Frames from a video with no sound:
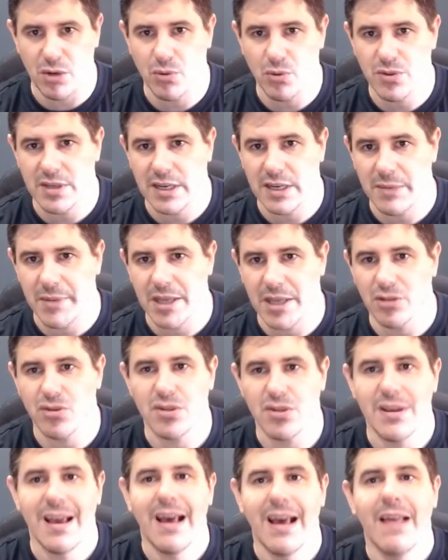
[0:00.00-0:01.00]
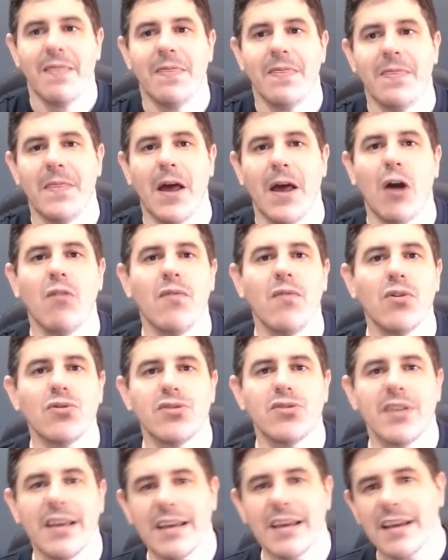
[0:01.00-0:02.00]
os elementos não vão
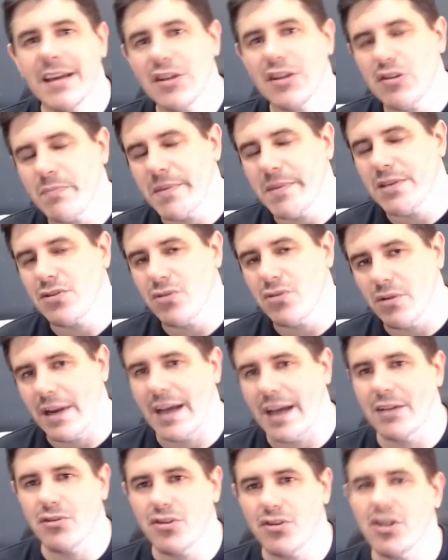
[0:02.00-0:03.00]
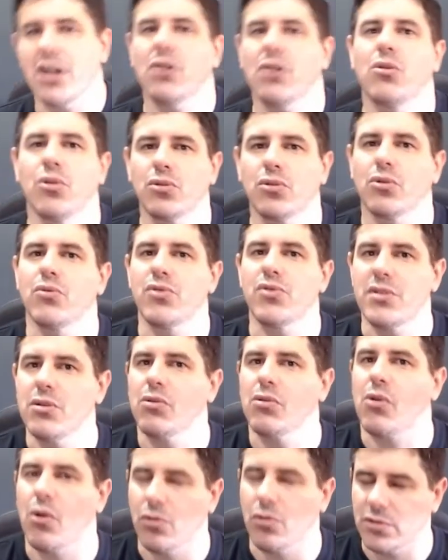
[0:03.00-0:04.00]
ser redimensionados de acordo com o seu
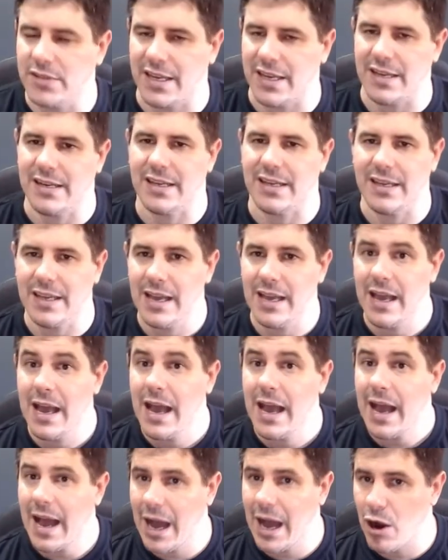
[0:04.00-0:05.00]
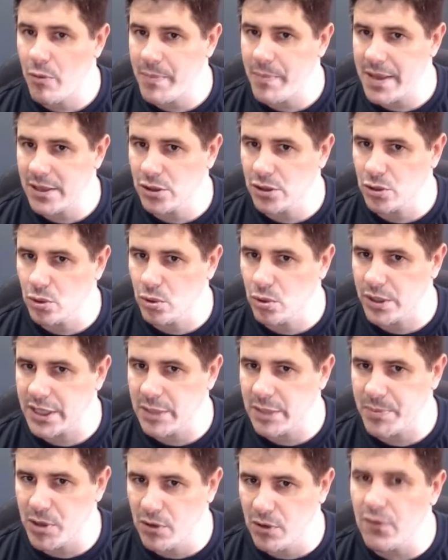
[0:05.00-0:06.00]
container. Aumentou aqui
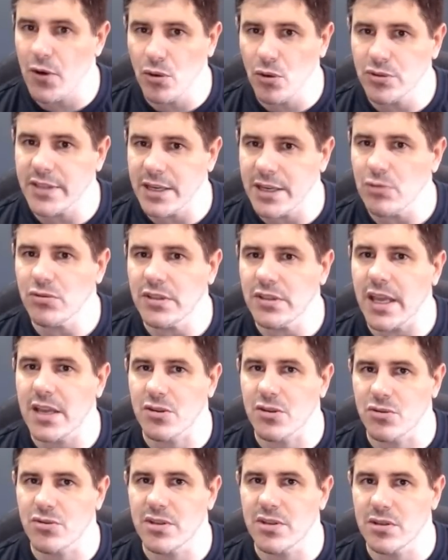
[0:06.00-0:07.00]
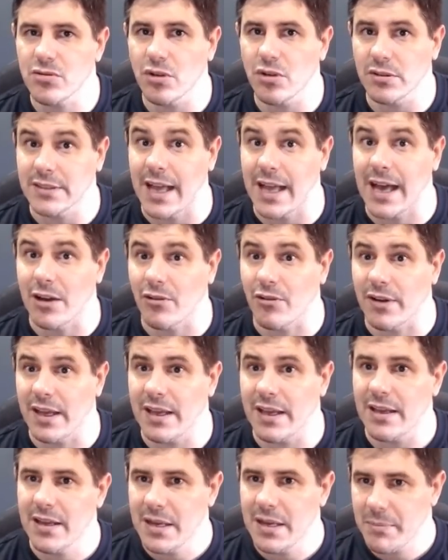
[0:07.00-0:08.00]
porque eu voltei o texto, vocês notaram, né?
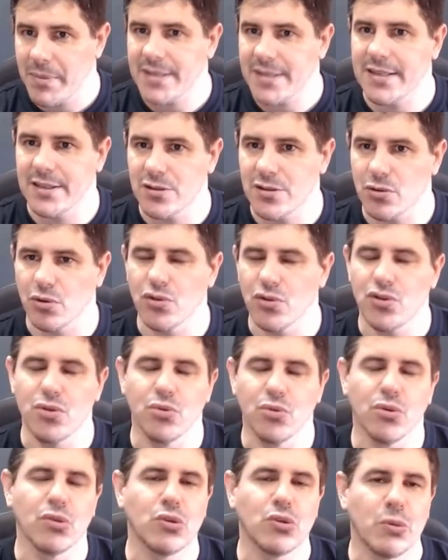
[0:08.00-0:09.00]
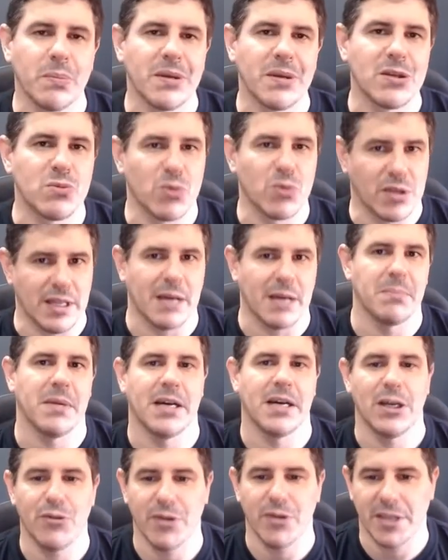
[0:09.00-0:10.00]
Mas eles continuam do mesmo
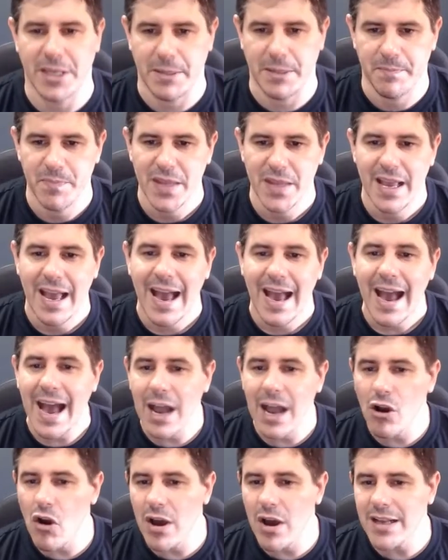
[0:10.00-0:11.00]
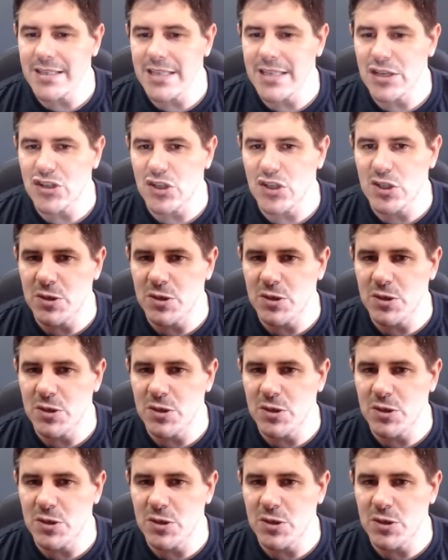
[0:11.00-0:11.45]
tamanho aqui. Agora, se a gente